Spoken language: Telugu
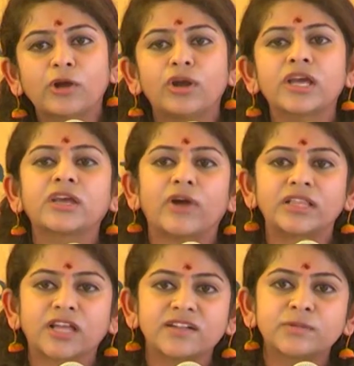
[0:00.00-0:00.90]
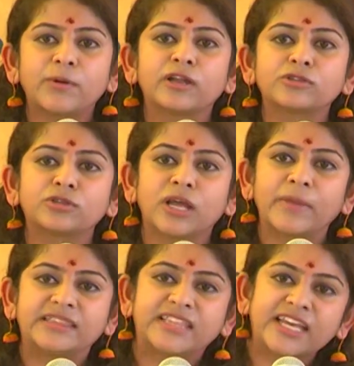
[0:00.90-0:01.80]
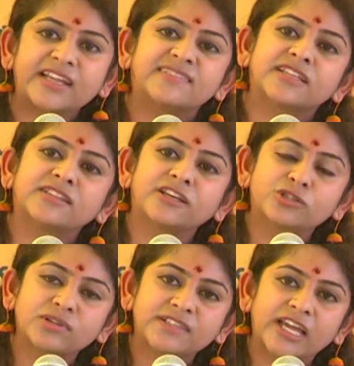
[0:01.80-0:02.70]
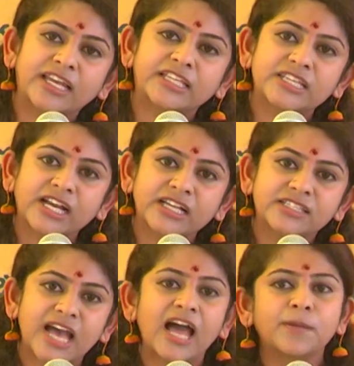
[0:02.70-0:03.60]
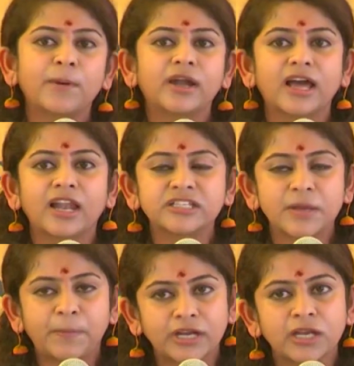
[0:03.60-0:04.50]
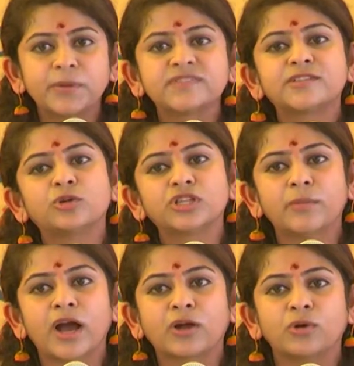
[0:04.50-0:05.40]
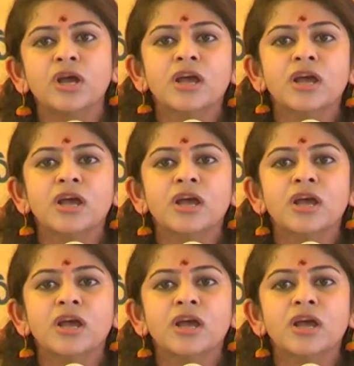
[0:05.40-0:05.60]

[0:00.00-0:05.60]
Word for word: కొడుకు వత్తాసు పలుకుతున్న మీ దీన స్థితిని చూస్తే నిజంగా జాలి పడాలని చెప్పని అనిపిస్తుంది మాకు